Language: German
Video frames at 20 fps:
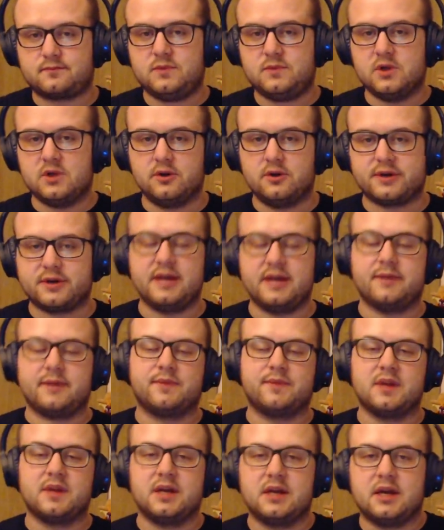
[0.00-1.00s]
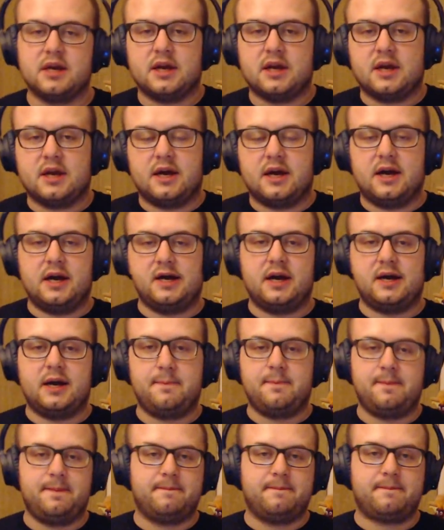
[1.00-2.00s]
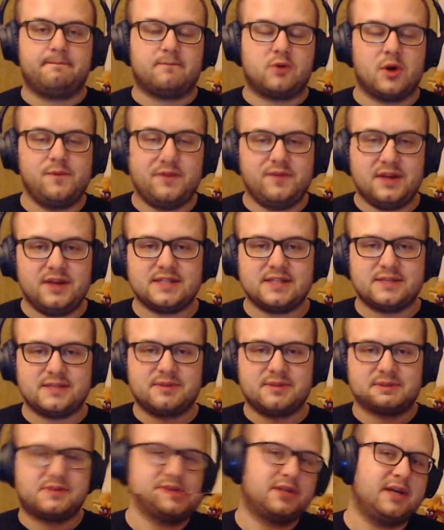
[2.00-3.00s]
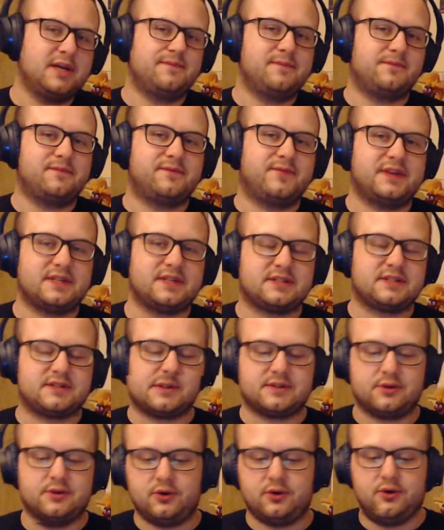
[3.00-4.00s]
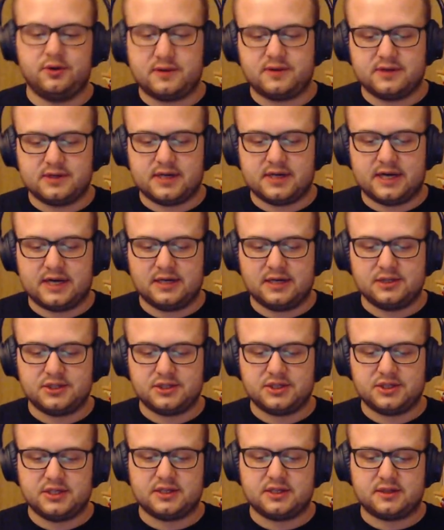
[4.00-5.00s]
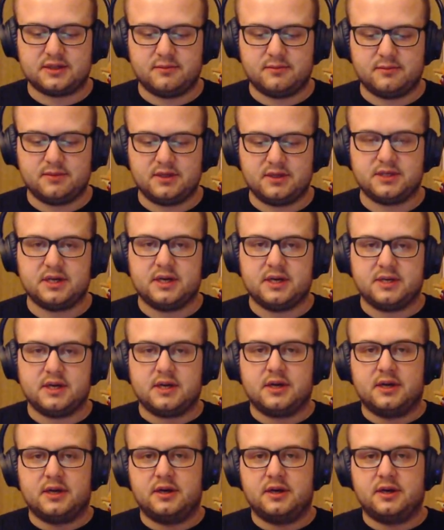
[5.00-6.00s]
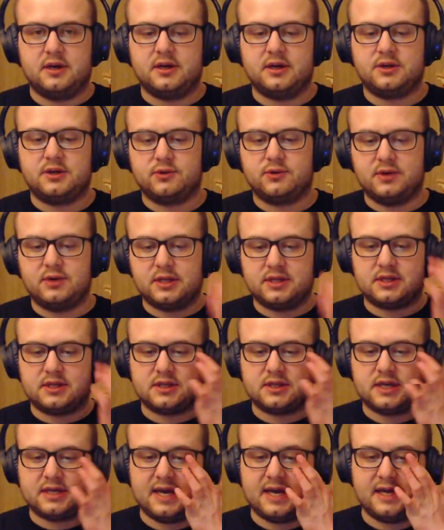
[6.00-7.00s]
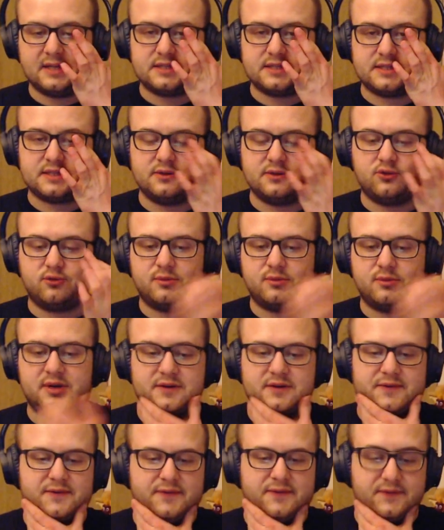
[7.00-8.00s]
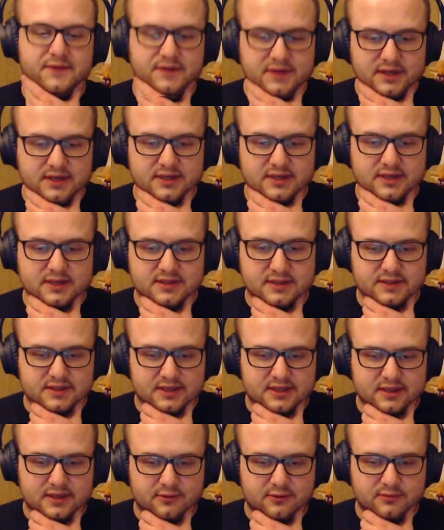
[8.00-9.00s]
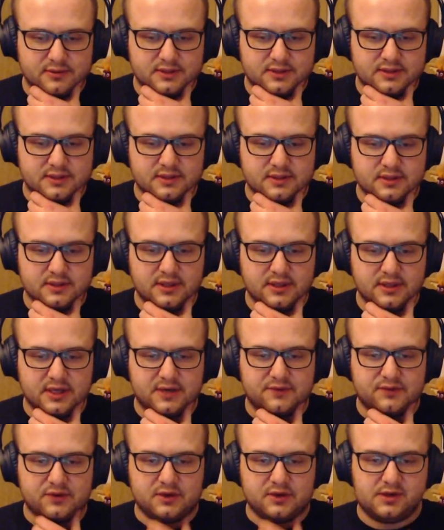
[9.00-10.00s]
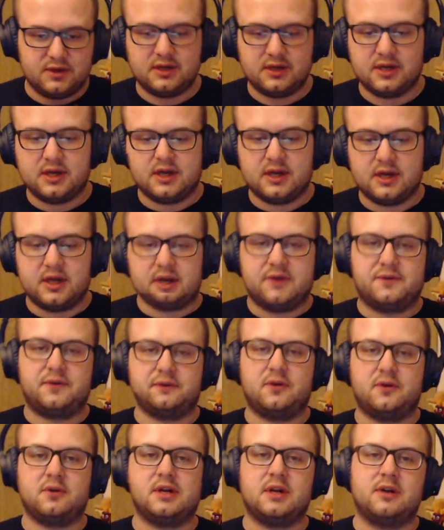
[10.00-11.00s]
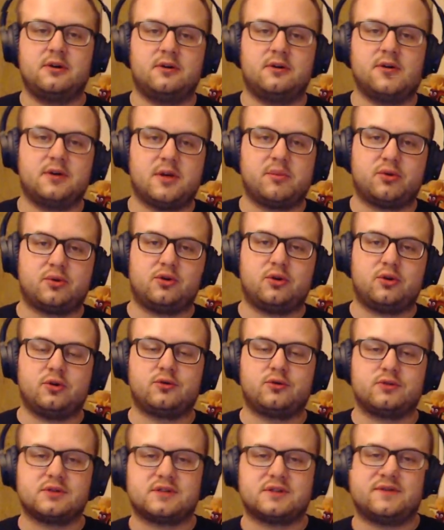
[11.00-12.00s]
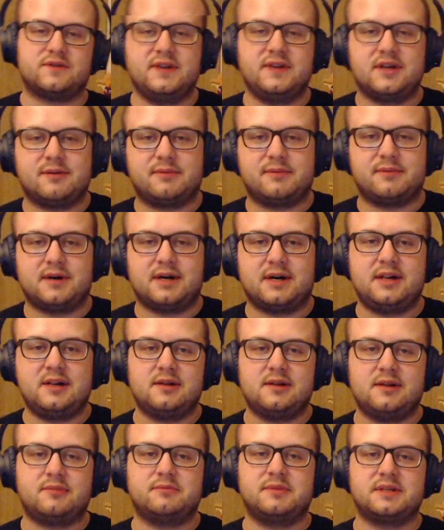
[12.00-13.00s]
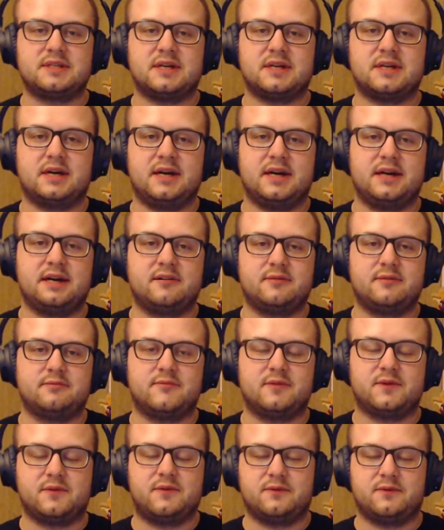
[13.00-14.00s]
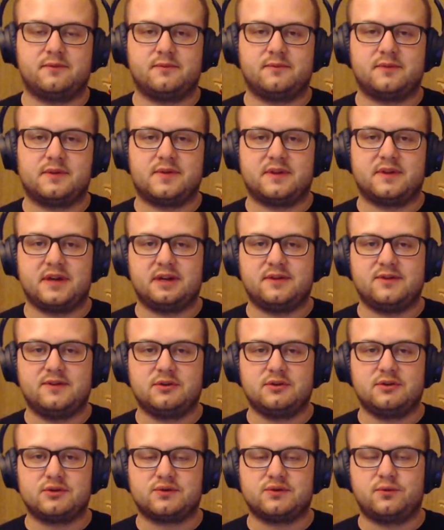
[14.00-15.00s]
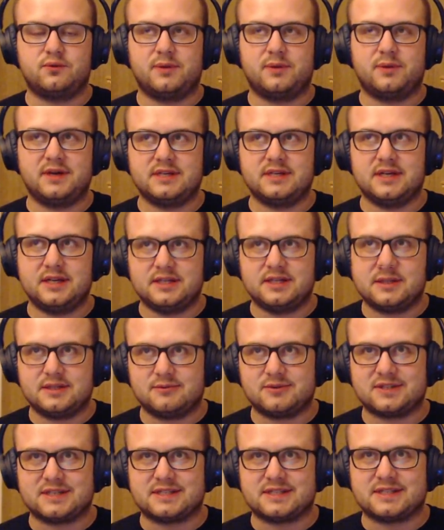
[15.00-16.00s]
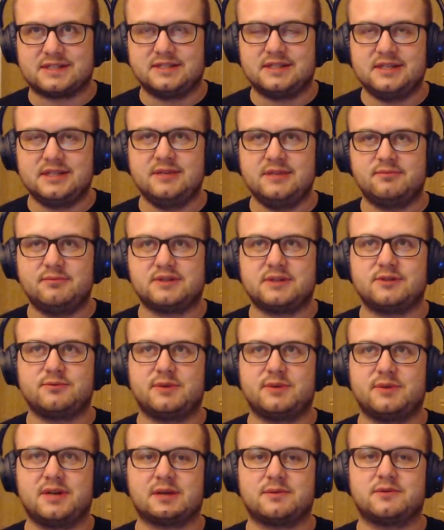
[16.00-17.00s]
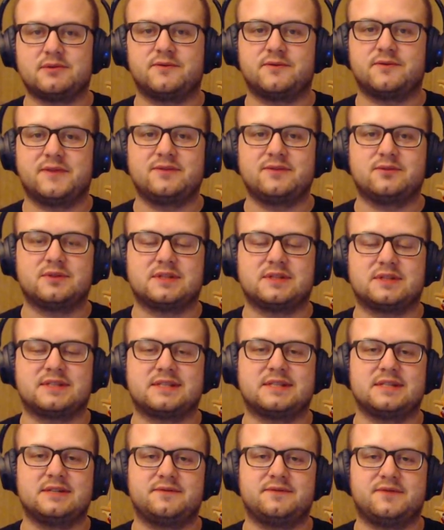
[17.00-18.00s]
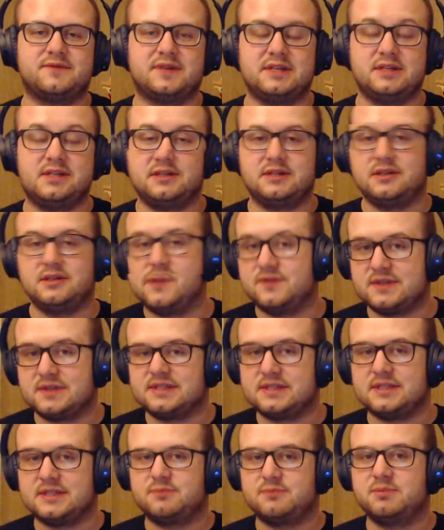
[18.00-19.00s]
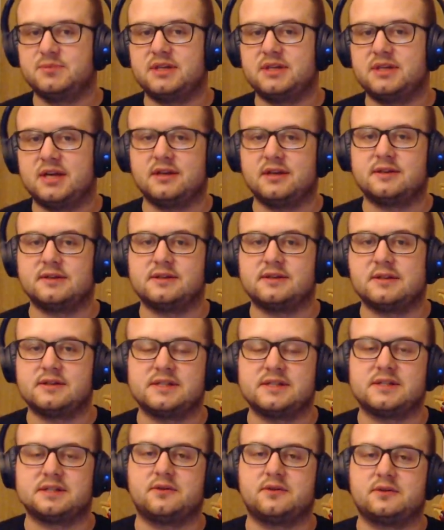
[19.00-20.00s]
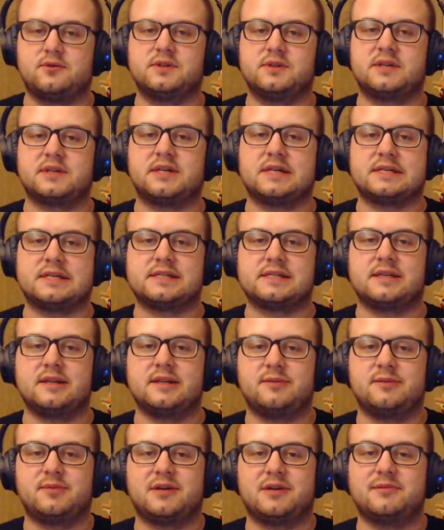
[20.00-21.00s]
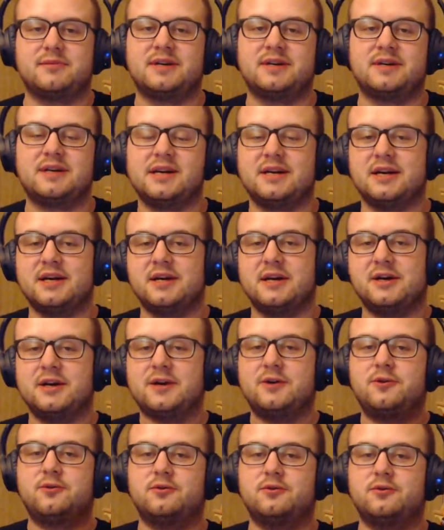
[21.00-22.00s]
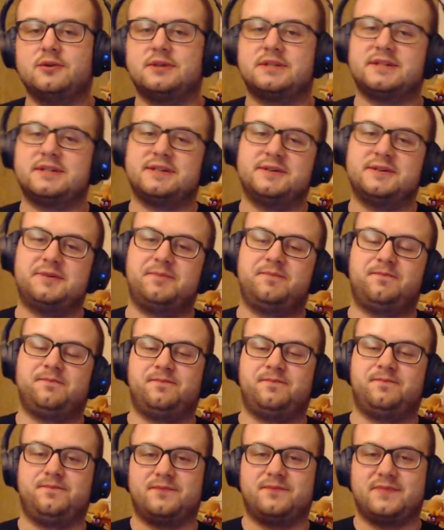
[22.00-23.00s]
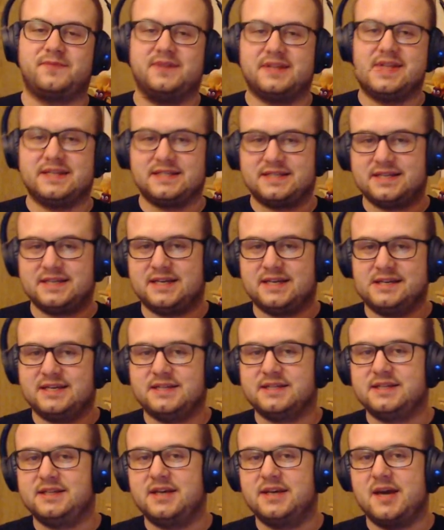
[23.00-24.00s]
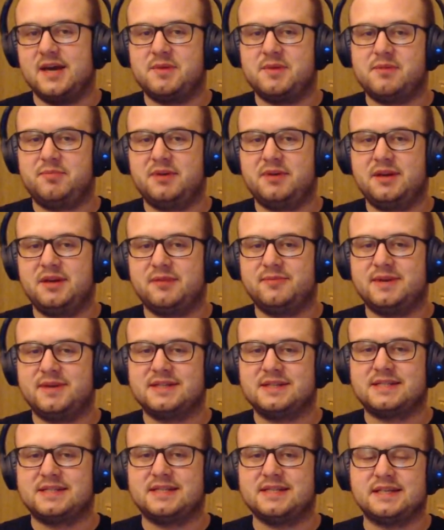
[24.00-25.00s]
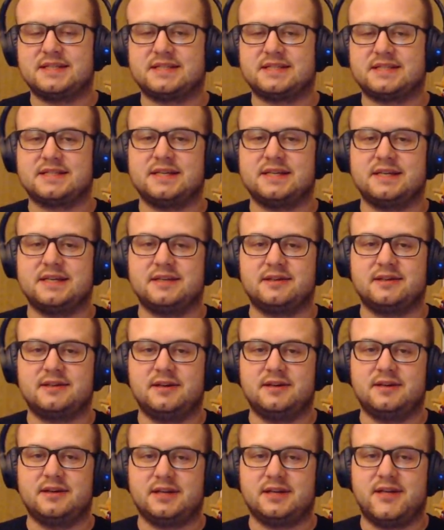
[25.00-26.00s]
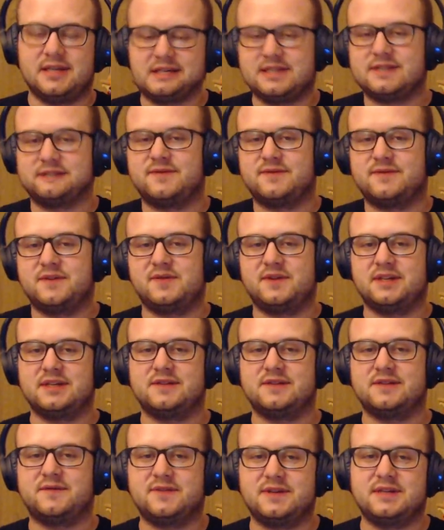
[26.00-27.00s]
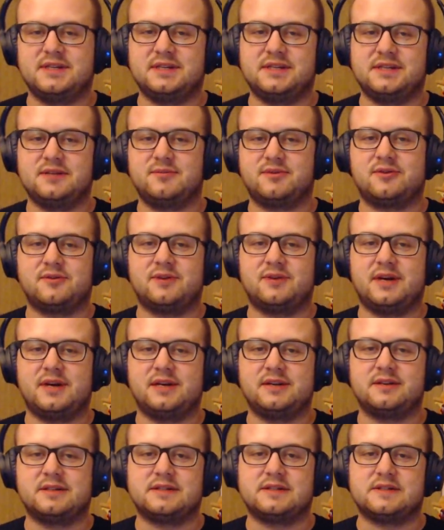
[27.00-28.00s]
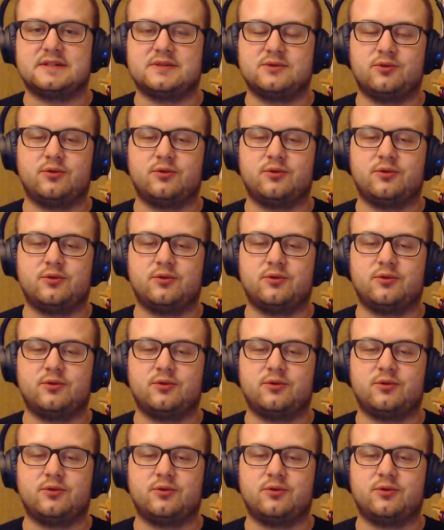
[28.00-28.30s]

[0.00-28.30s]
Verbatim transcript: Okay. Ähm, kommen wir jetzt erstmal zu dem, was heute ansteht, nämlich äh, Your Little Cat Nummer 4 ist es, glaube ich. Jawohl. Forga Lorger beglückt uns wieder mal mit einem seiner Videos, wobei ich ehrlich sagen muss, dass die mit zu meinen absoluten Favorites zählen, weil ich, ihr wisst, ich bin ein sehr, sehr großer Katzenliebhaber und ähm, dass er hier die MLP Main 6 in äh, Katzen verwandelt, finde ich immer noch eine so